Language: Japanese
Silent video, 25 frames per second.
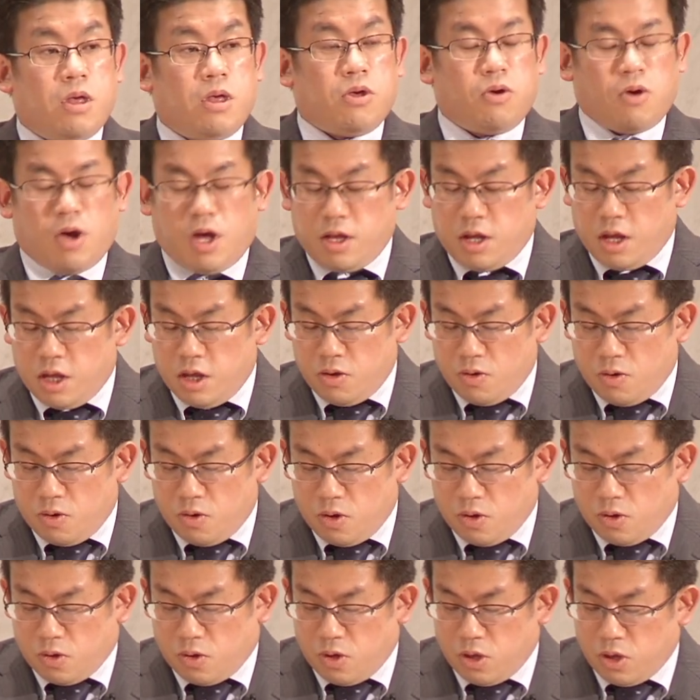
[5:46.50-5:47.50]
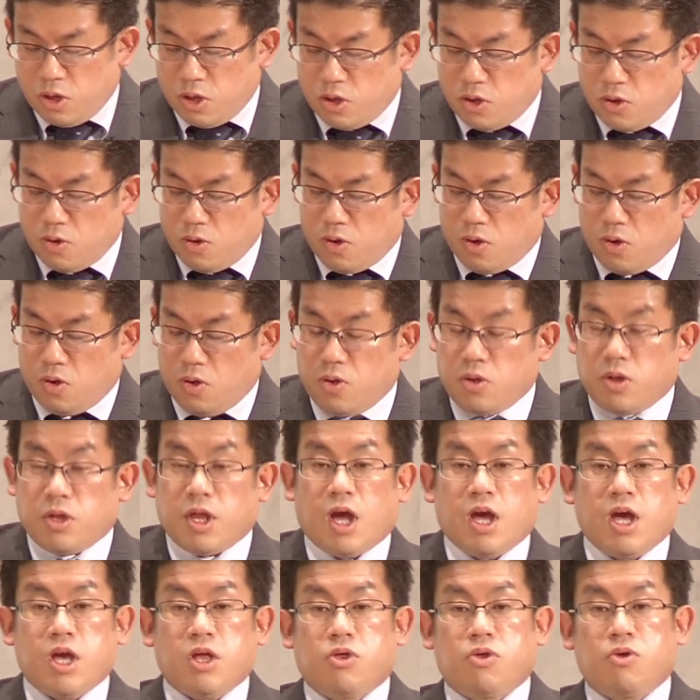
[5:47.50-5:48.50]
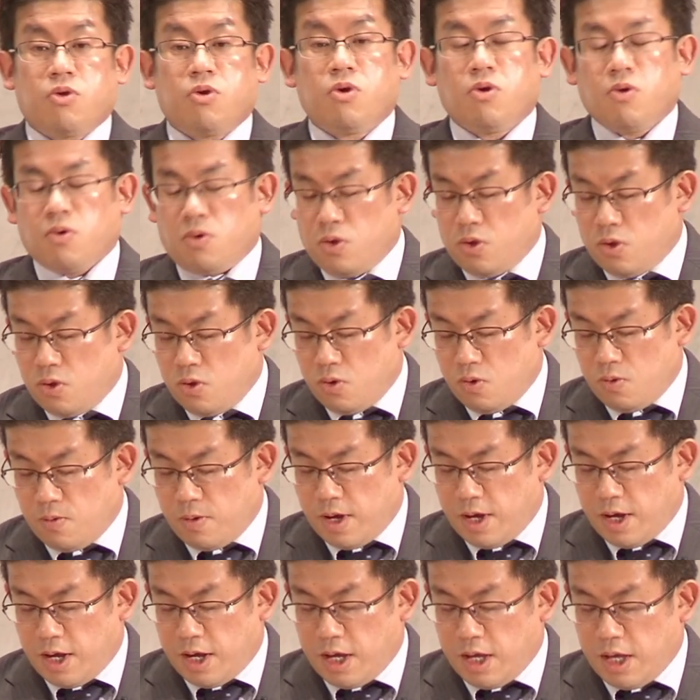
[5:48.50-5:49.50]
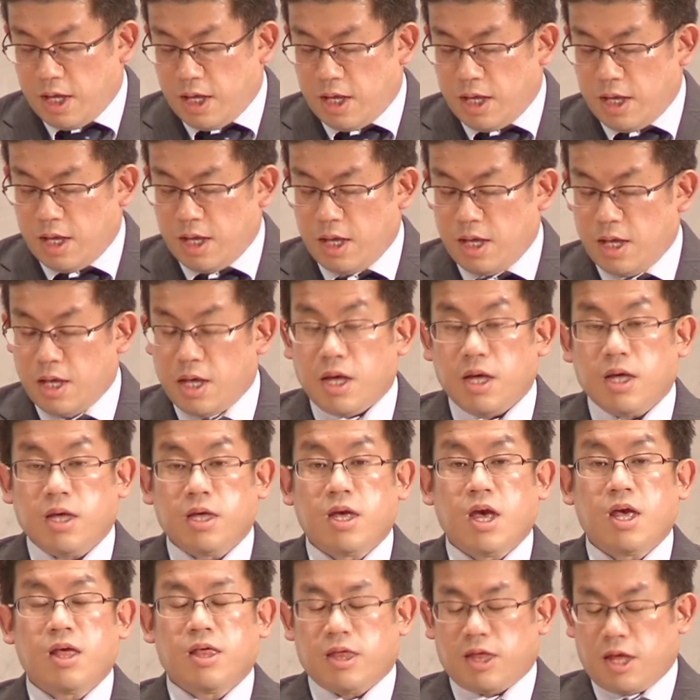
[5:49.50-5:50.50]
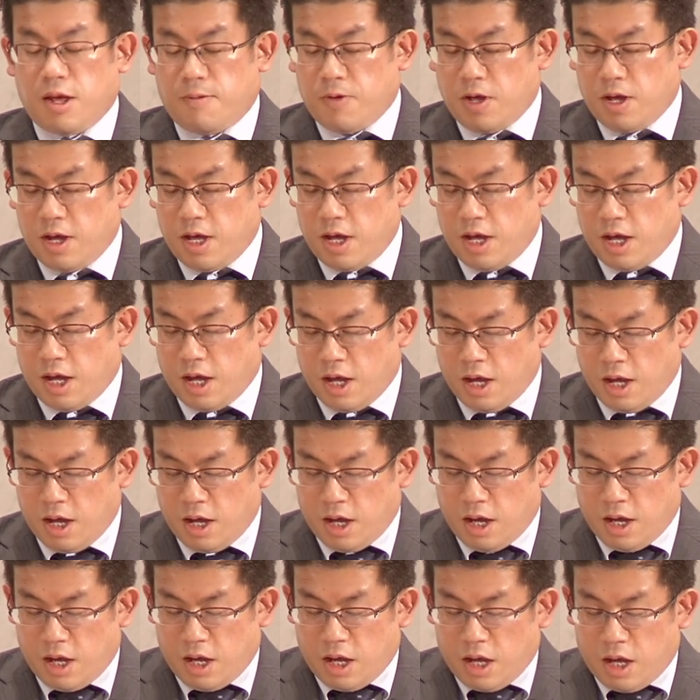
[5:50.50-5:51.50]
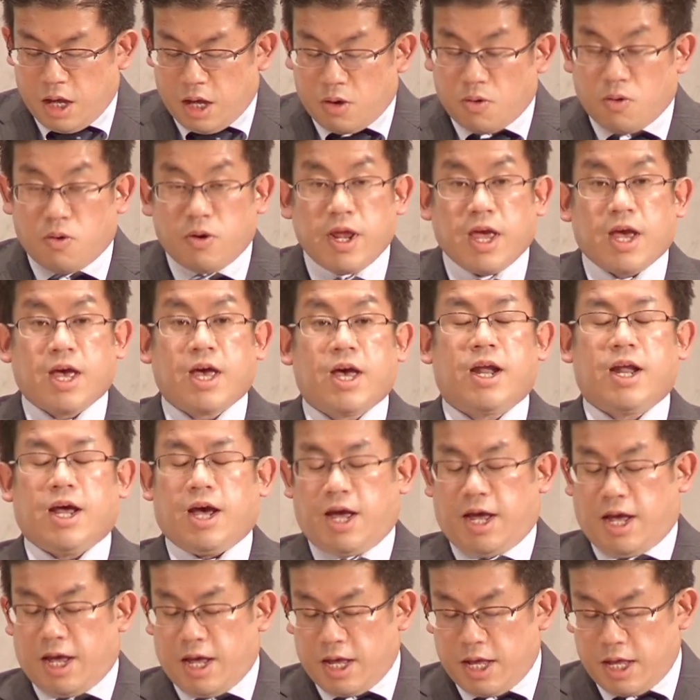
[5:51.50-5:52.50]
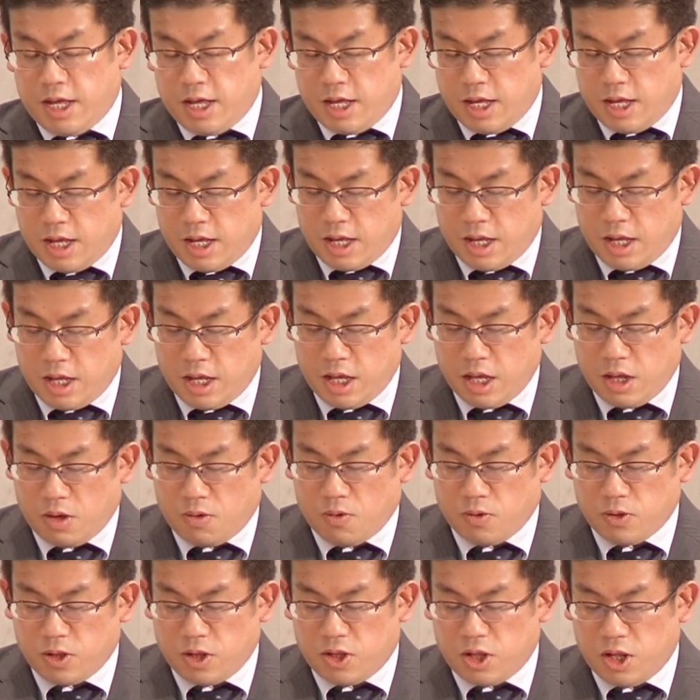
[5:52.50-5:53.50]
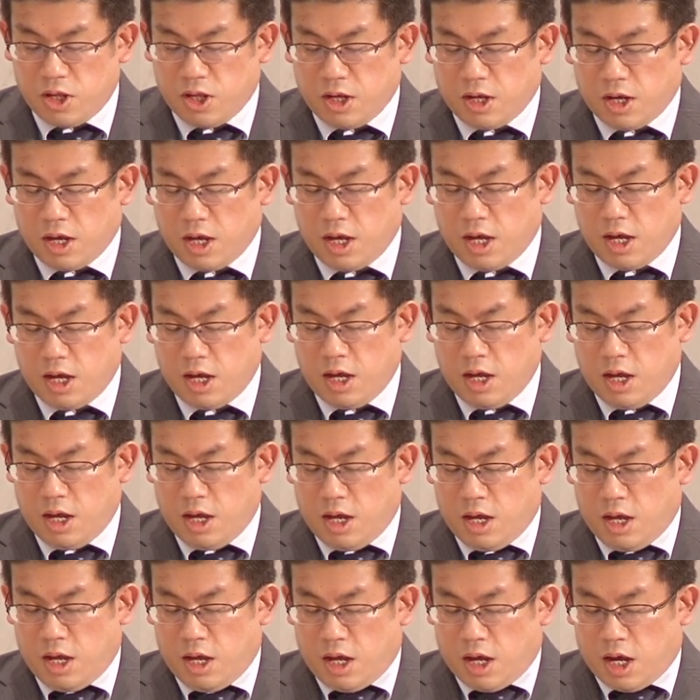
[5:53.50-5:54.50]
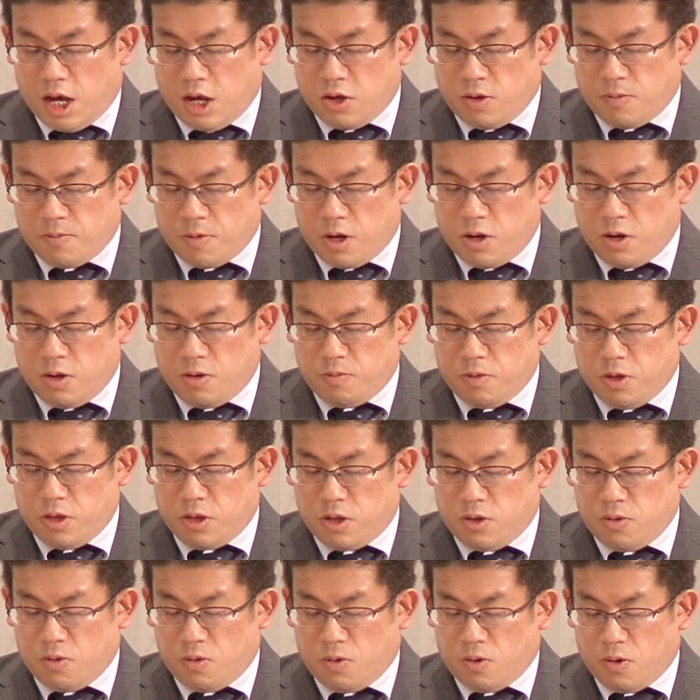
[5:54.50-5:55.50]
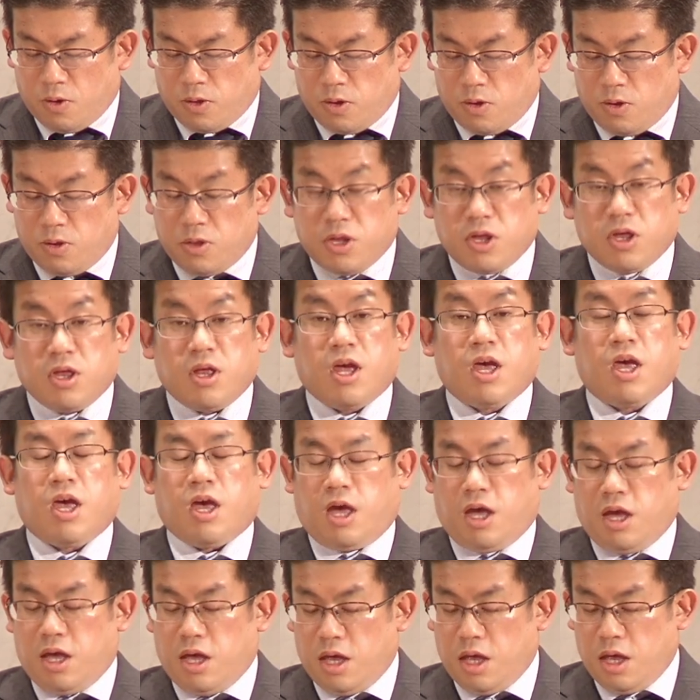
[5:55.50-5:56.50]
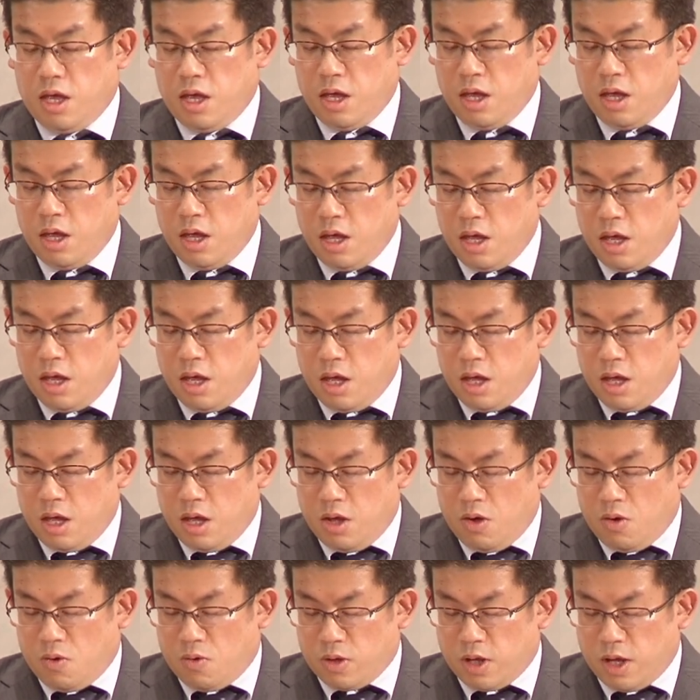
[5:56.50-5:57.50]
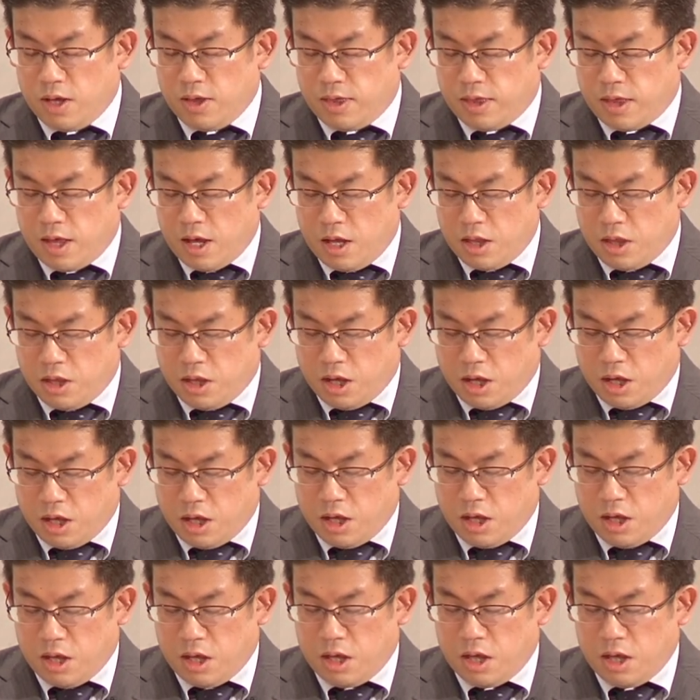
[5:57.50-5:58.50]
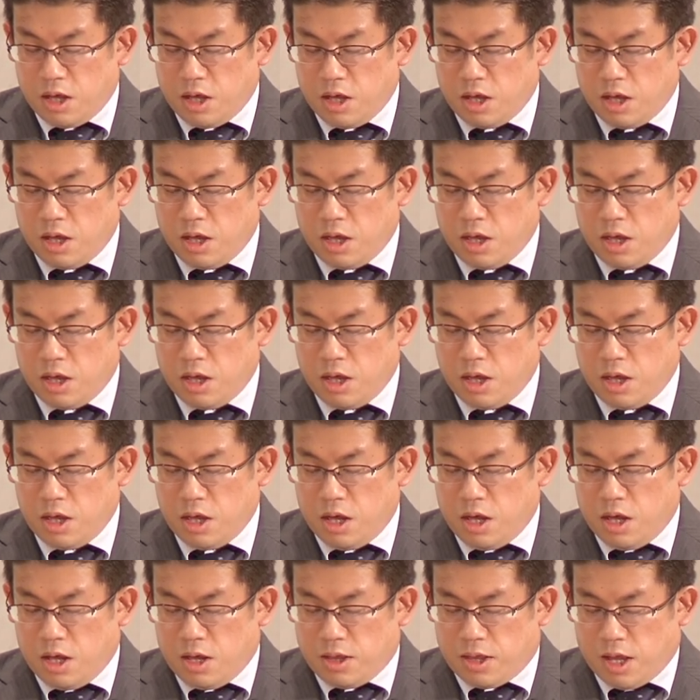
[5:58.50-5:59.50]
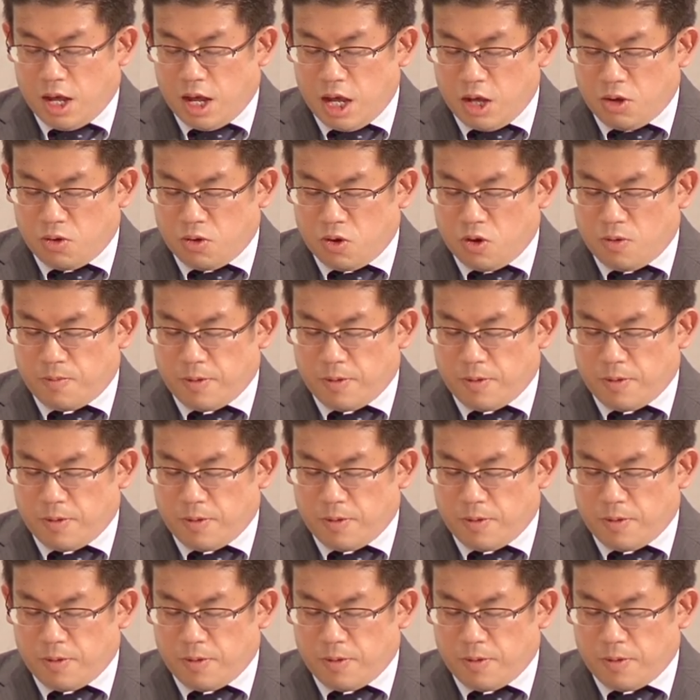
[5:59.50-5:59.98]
ヨハネによる福音書第14章は、イエス様がこれからご自身が歩まれる道をご存知で、お弟子さんに最後